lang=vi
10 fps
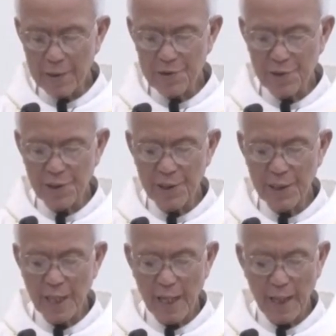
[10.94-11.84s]
chị
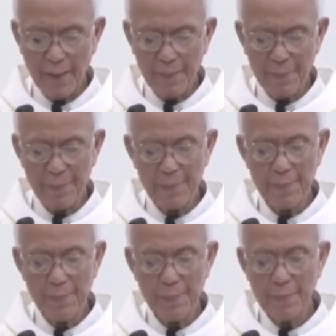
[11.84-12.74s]
em.
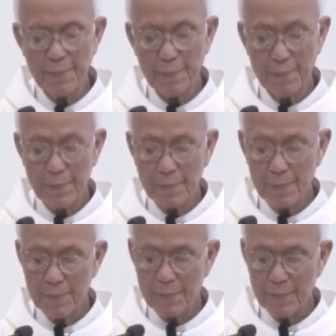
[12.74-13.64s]
Và
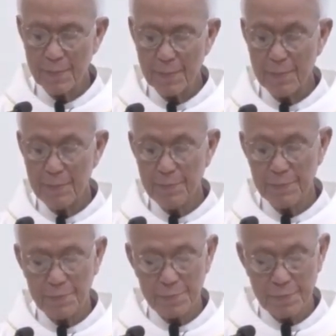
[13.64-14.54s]
ở cùng
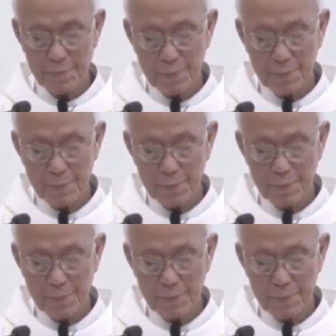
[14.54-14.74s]
cha.